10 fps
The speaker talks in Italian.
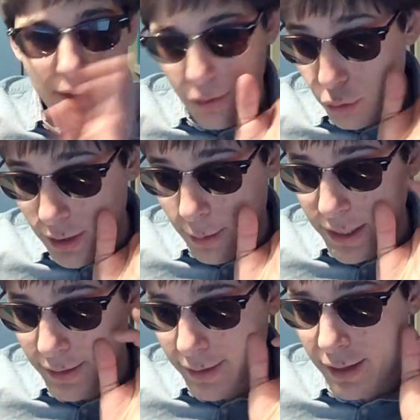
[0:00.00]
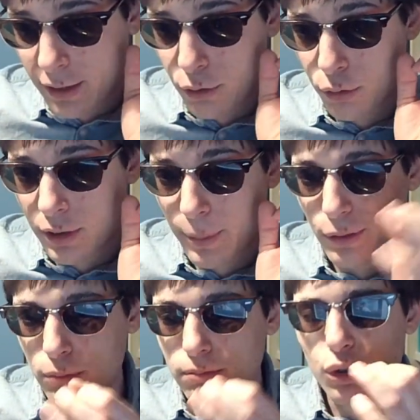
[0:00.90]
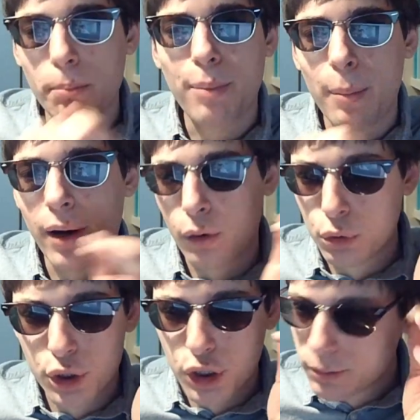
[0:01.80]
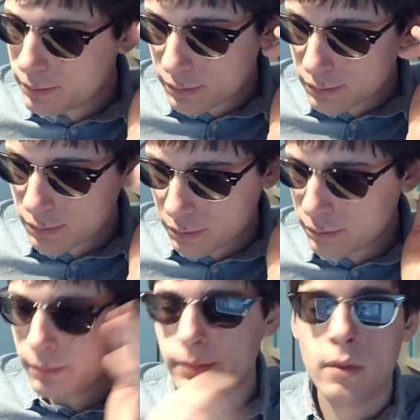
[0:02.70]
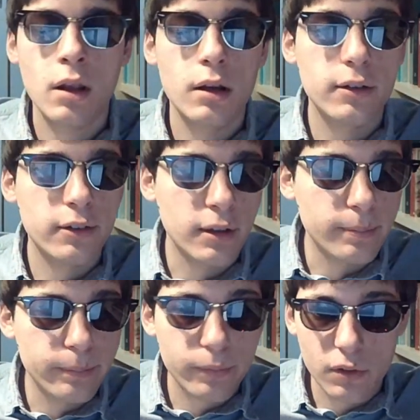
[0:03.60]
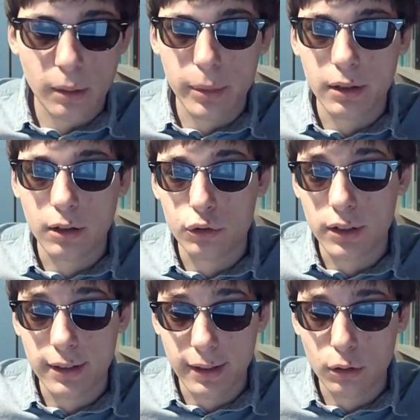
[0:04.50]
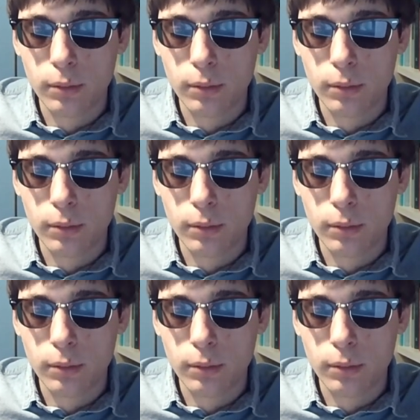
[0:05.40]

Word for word: lontanamente, eh, dico lontanamente, insomma, un paparoccio. Mm? Sì sapete cosa intendo.